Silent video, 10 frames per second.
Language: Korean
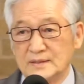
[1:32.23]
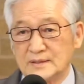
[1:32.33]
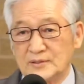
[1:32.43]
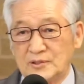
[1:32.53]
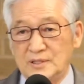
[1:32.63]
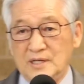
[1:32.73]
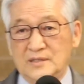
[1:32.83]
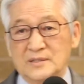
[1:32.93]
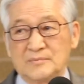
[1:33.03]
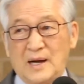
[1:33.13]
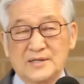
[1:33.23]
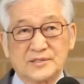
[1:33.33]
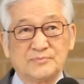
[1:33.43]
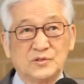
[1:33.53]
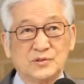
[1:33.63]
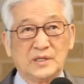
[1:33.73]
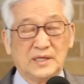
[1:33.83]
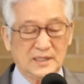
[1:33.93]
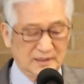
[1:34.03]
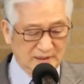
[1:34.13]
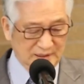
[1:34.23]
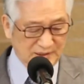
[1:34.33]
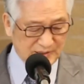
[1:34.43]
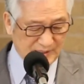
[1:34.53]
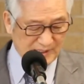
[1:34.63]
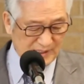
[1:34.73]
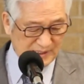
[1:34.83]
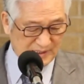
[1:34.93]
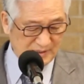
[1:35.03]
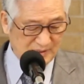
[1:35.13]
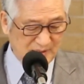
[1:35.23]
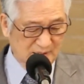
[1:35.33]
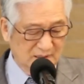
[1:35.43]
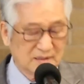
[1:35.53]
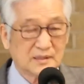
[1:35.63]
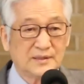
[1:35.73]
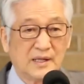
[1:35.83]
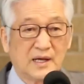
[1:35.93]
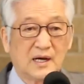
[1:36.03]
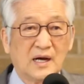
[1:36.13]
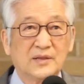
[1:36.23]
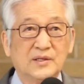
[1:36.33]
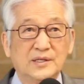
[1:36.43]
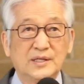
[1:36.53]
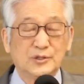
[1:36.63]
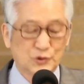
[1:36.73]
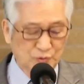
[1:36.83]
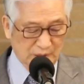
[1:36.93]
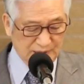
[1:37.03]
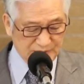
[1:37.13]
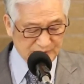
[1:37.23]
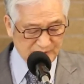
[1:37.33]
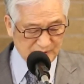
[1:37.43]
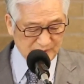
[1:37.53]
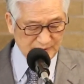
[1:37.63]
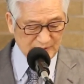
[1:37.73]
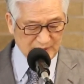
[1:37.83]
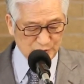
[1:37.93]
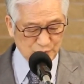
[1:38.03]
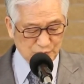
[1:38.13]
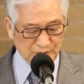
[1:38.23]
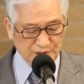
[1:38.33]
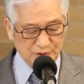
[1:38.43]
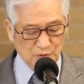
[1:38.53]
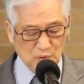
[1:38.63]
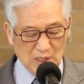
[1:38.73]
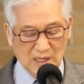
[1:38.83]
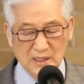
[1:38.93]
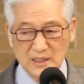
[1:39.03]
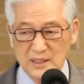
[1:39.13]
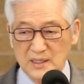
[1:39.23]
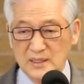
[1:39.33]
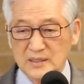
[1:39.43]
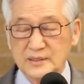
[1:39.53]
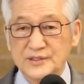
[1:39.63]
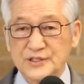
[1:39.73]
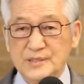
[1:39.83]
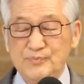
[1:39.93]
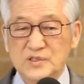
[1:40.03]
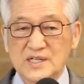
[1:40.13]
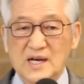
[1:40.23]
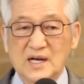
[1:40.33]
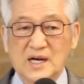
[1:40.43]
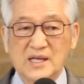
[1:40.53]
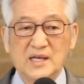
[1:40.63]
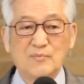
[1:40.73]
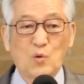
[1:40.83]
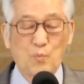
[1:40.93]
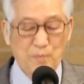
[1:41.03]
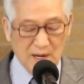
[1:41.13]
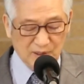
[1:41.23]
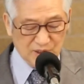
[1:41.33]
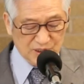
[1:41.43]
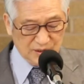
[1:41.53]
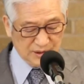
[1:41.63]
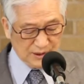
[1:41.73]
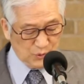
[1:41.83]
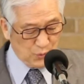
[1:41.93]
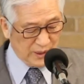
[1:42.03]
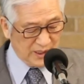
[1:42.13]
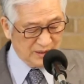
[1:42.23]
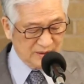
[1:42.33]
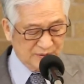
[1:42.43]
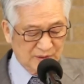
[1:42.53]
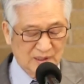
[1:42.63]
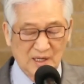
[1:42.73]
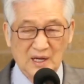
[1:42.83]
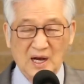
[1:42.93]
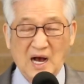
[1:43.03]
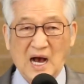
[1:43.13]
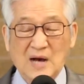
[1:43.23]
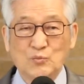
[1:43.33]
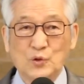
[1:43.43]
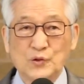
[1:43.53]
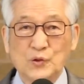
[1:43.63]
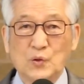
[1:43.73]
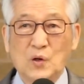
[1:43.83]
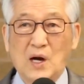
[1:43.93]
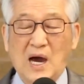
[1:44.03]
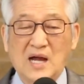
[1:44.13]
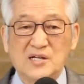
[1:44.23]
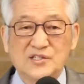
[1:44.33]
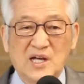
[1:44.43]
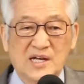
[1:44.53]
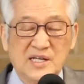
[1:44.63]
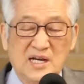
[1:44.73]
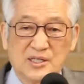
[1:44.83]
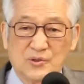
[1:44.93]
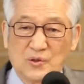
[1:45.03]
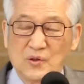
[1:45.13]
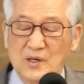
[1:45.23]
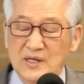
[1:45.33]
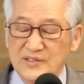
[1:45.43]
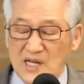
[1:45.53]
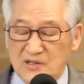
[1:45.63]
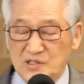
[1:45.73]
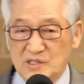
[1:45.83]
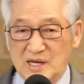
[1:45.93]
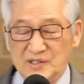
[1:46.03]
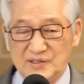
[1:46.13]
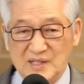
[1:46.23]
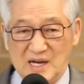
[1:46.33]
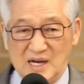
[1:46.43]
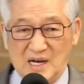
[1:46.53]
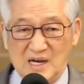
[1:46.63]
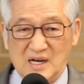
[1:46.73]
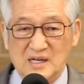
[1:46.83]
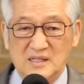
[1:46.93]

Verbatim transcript: 예, 오늘 읽은 말씀 중에 2절에 어, 내가 너희 중에서 예수 그리스도와 그 십자가에 못 박히신 것 외에는 아무것도 알지 아니하기로 작정하였다.